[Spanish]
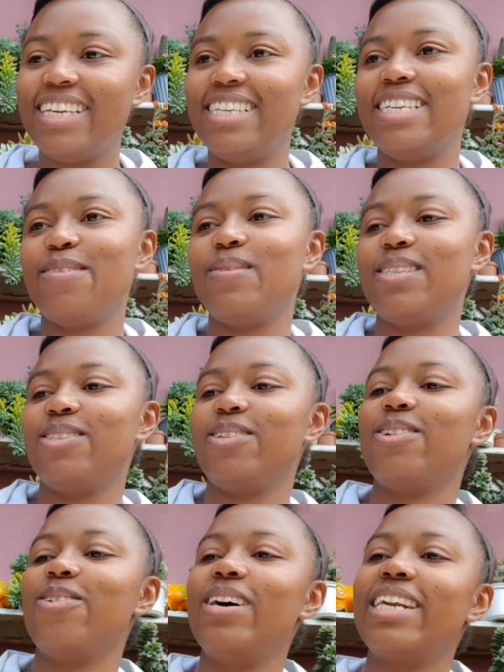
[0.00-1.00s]
y ya pues
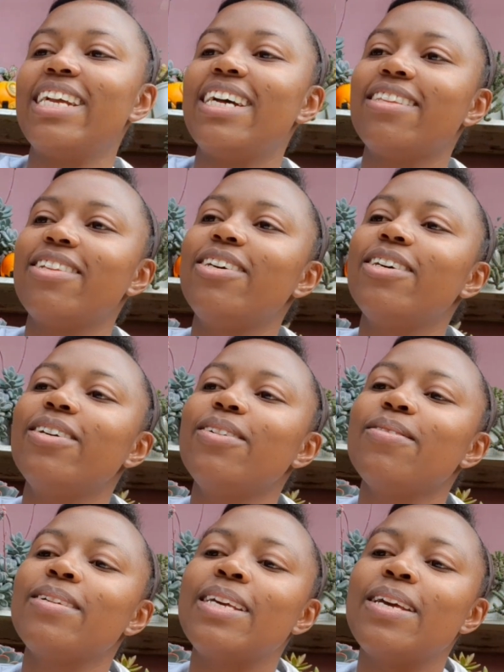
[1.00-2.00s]
tocó guardar todo,
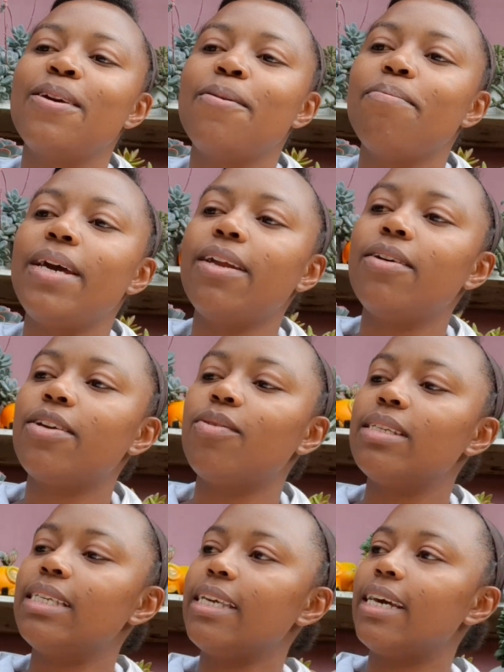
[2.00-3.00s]
pero
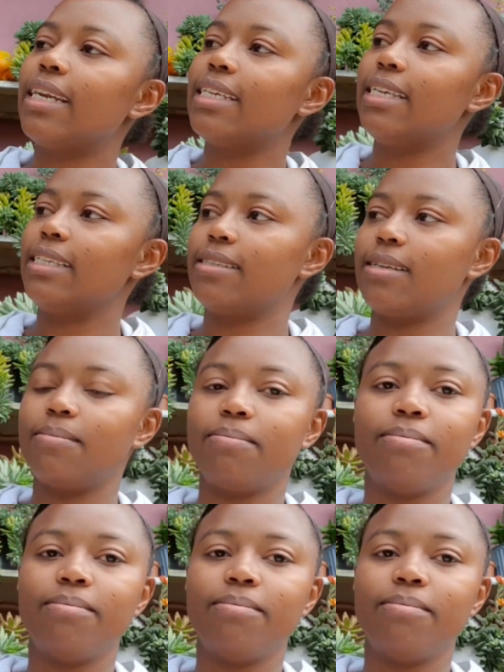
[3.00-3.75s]
quiero enseñarles esto.